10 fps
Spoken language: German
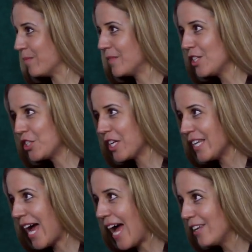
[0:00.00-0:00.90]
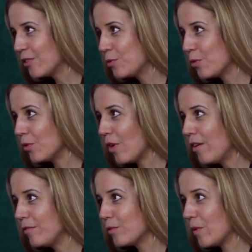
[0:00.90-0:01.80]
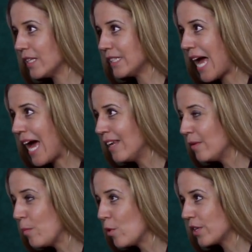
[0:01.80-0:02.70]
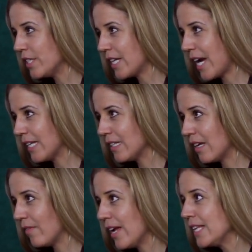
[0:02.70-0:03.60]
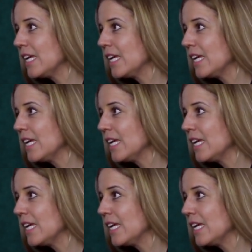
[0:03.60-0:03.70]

Dir stehen alle Türen offen, du hast alle Möglichkeiten der Welt.